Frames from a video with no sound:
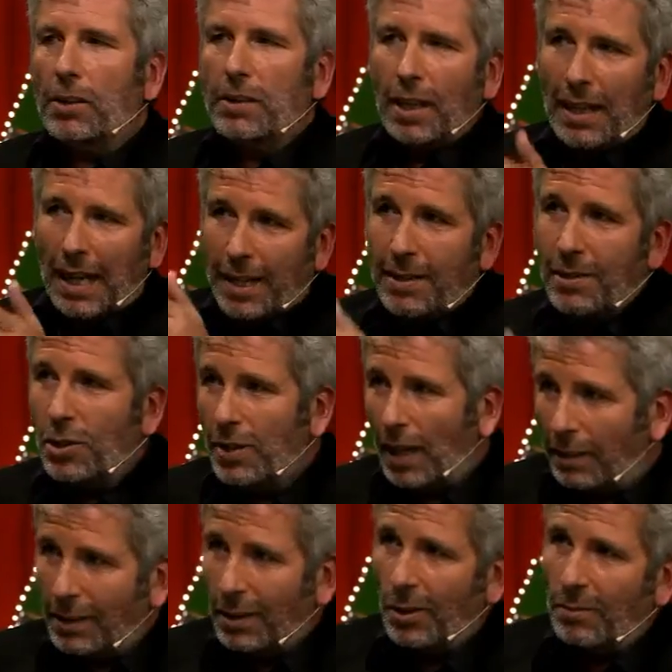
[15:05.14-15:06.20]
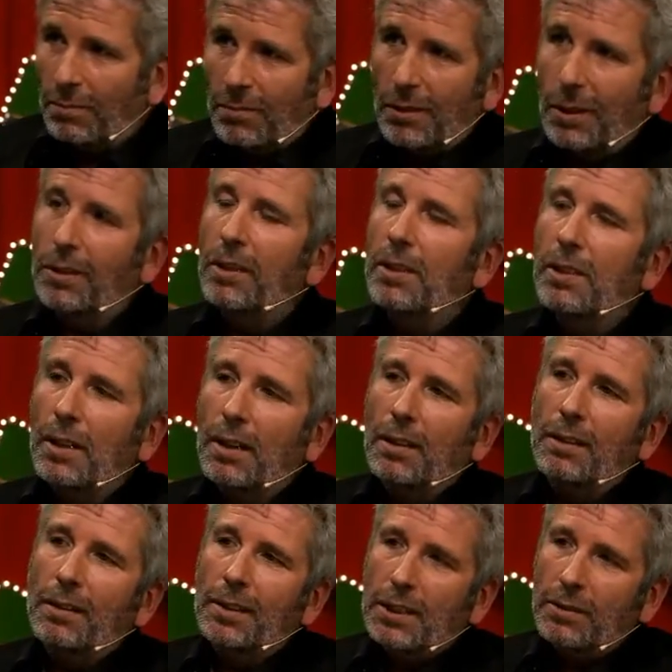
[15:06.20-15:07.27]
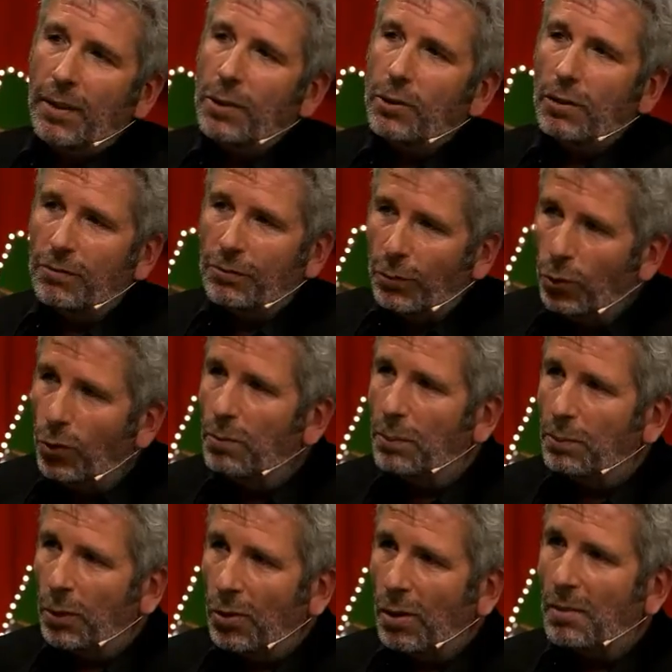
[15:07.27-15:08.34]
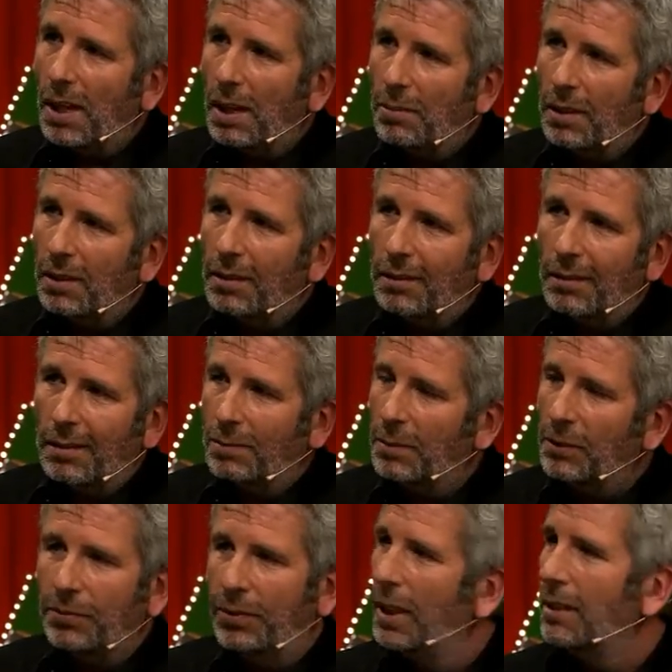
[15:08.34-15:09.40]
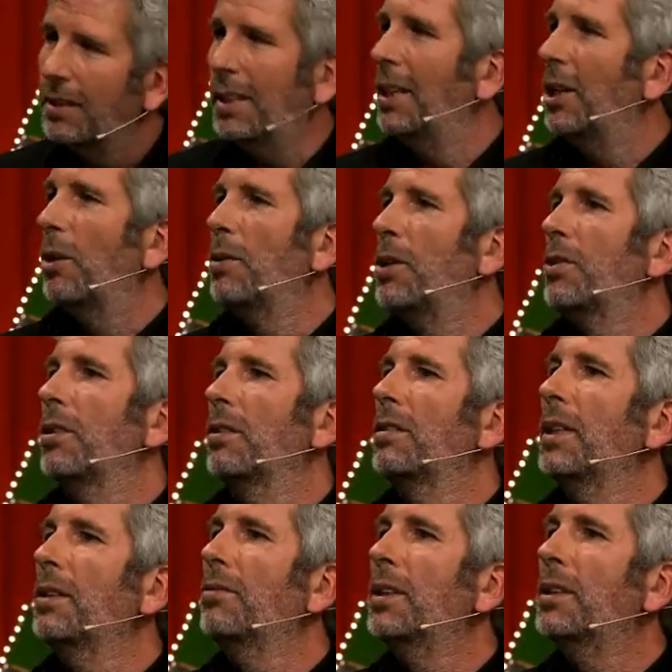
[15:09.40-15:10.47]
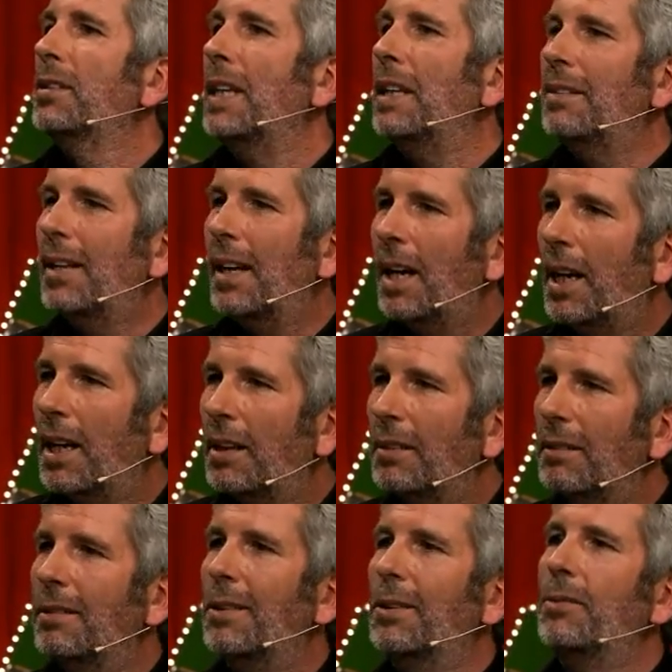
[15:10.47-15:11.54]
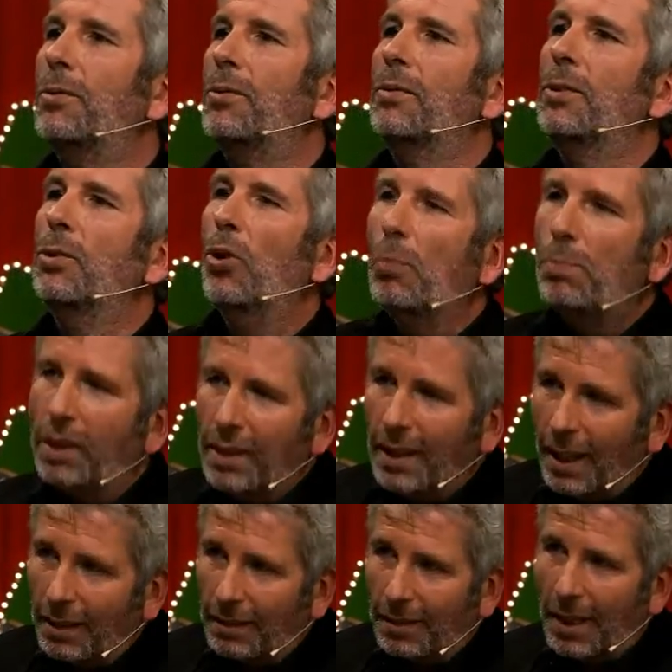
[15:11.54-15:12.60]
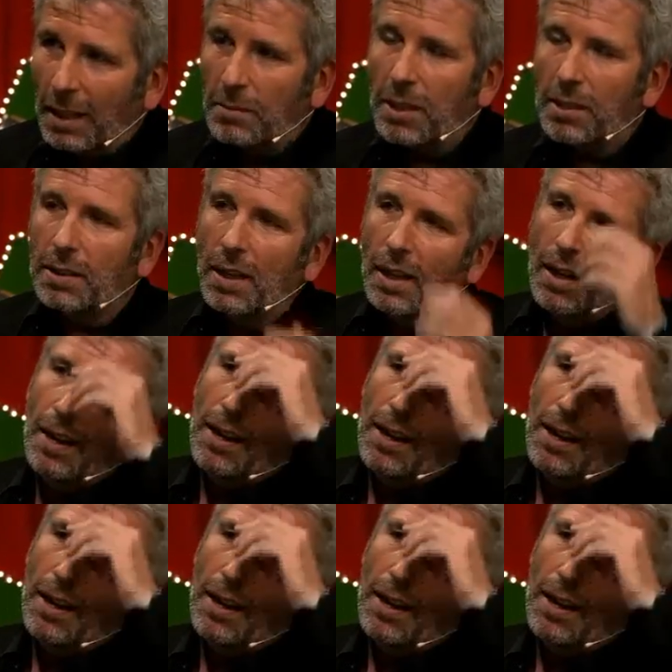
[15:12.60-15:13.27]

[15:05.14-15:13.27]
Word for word: wir aus der gleichen Stadt kommen und ich ja deswegen schon früh mitbekommen habe, mit 14 glaube ich schon, irgendwie ZK und die Opel-Gang damals,